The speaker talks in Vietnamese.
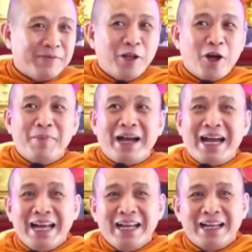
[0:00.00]
phải lo
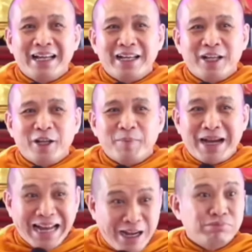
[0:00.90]
mà
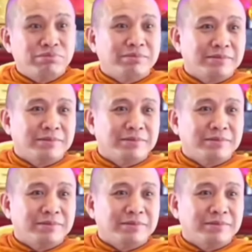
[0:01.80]
mà học